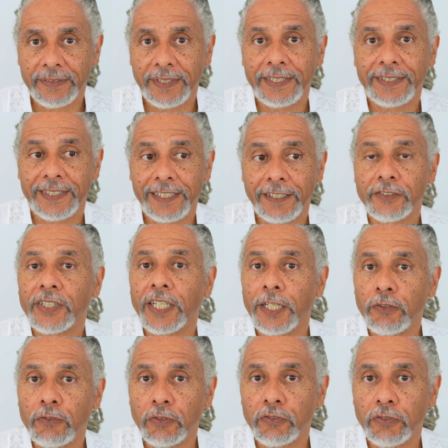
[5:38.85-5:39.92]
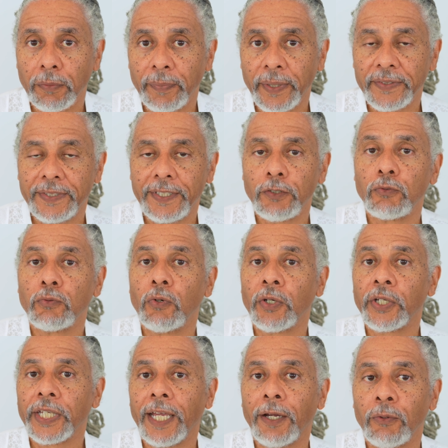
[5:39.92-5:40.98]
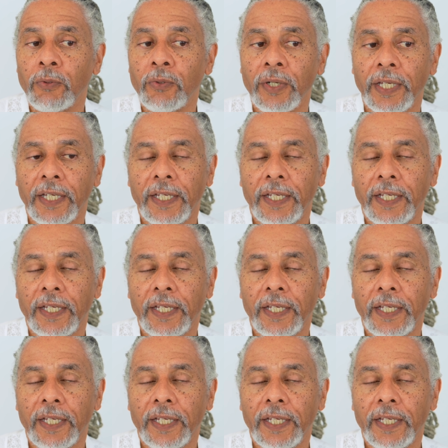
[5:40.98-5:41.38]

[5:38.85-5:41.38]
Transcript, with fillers: C'est ce qui entraîne de se passer, d'où le chaos.